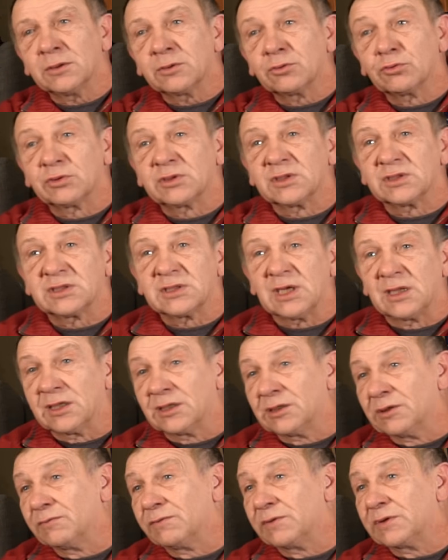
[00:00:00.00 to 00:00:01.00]
Тут из зала
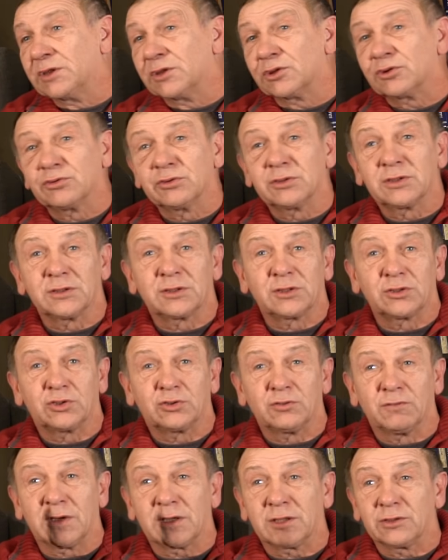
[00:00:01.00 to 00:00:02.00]
не выдерживает этот
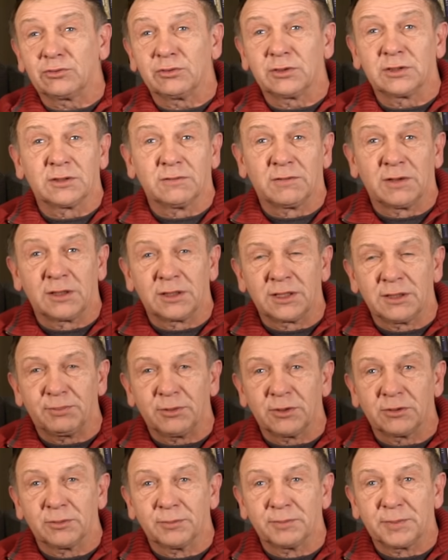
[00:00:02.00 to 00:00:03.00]
чувак, который давал
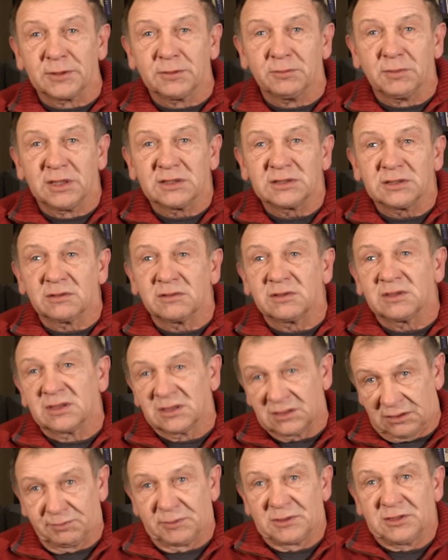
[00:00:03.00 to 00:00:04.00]
реплику, поднимается и говорит,
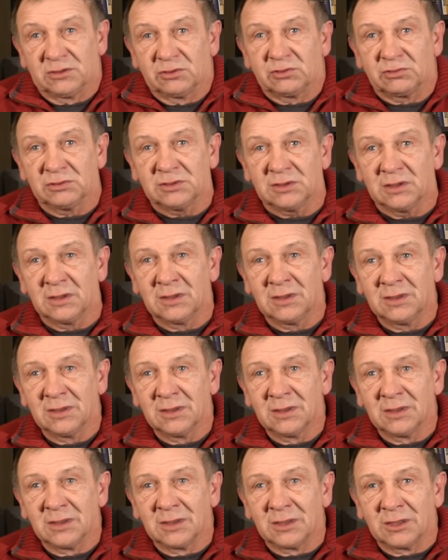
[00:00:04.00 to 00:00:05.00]
господин судья,
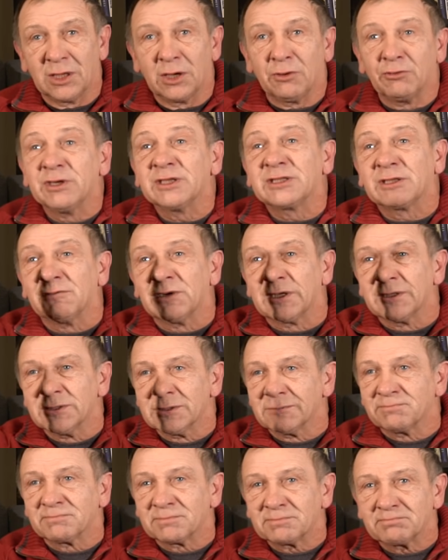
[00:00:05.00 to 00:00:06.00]
я у этого
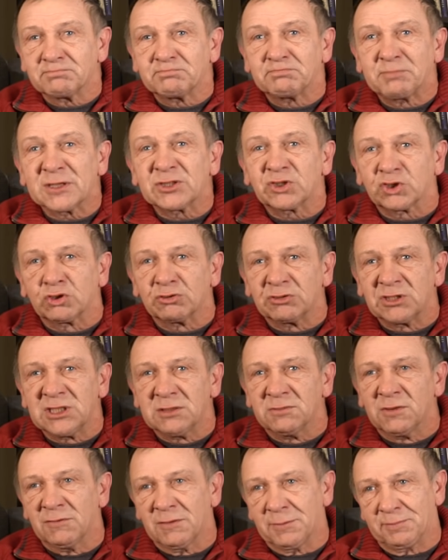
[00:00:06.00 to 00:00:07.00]

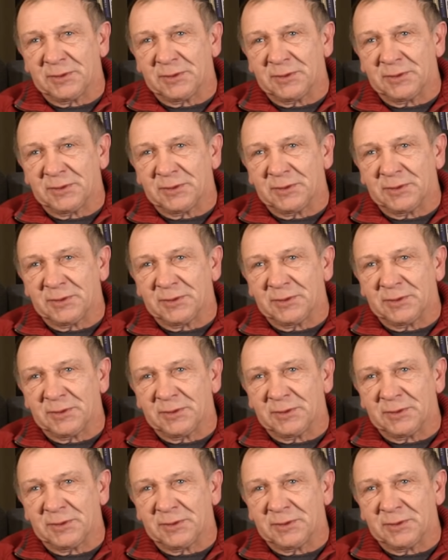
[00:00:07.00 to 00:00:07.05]
подсудимого